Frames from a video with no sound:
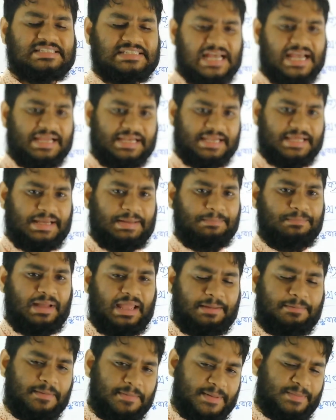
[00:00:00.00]
চাইলে
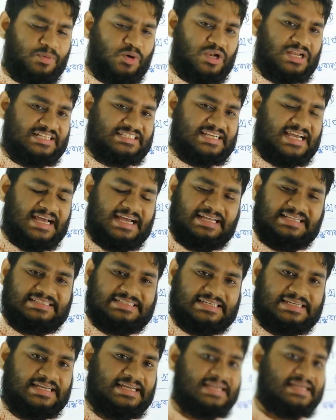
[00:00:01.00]
এভাবে বলা যায়
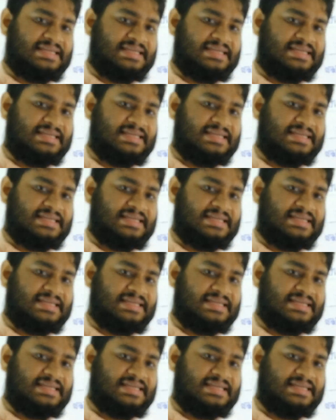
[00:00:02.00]
যে